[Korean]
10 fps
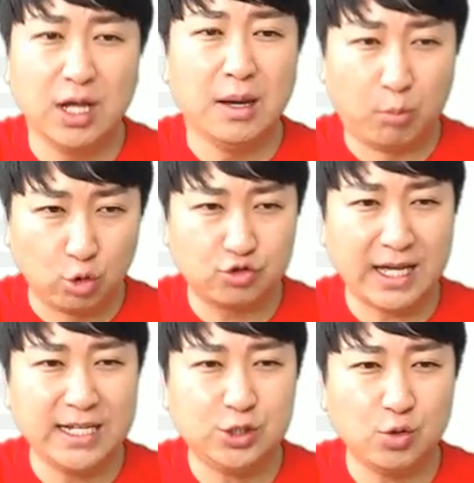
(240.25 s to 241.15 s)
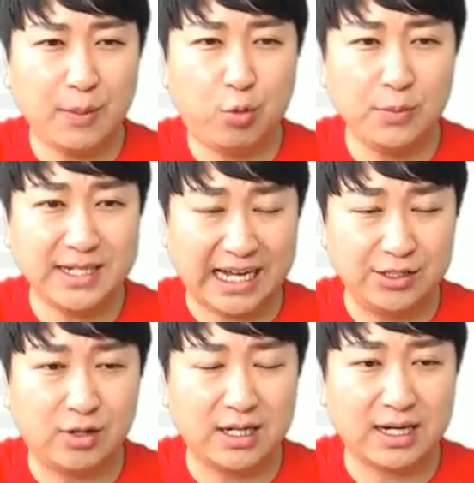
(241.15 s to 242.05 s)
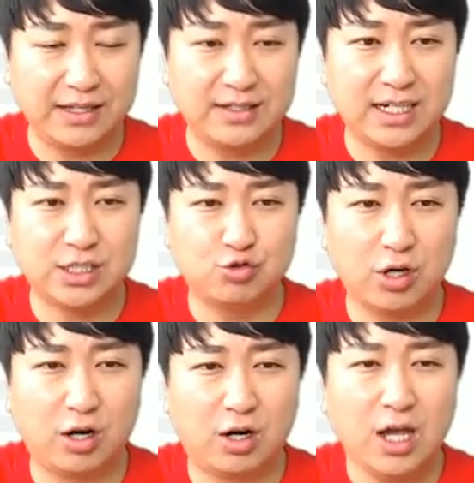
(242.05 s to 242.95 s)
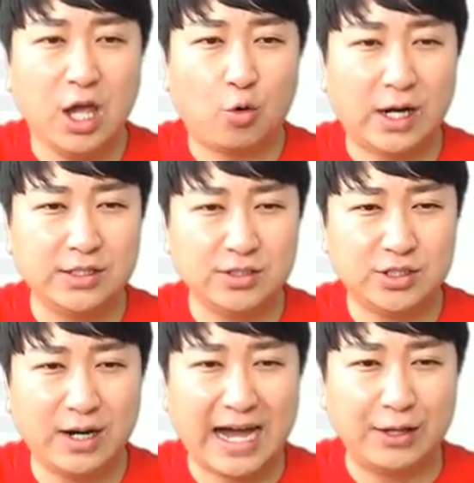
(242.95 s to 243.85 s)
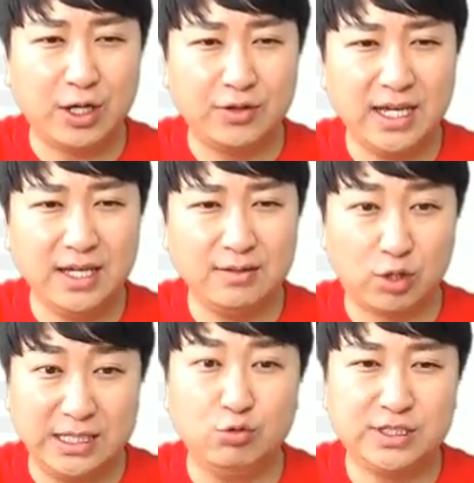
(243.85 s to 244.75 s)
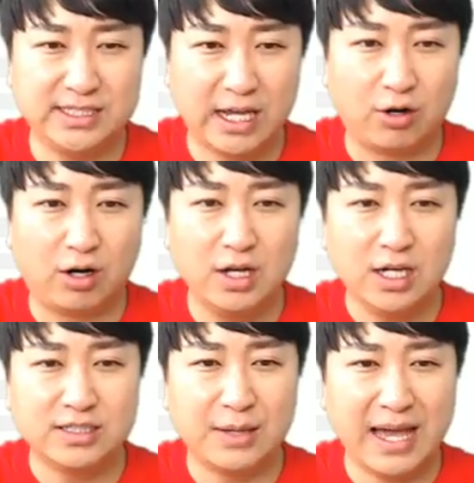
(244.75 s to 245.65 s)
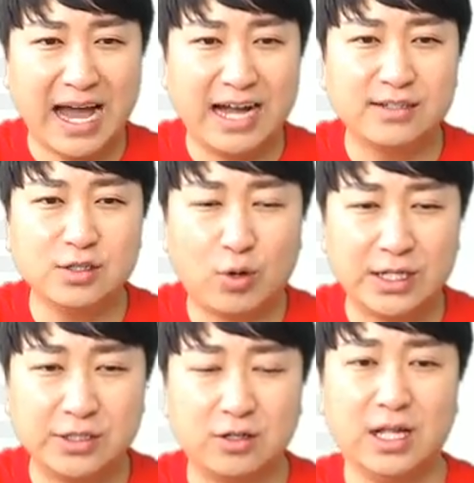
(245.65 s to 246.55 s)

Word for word: 모두 다 일종의 포함이 가능하, 시고요 관열적 안환에 뭐 이물질 제거, 그 다음에 안근관열,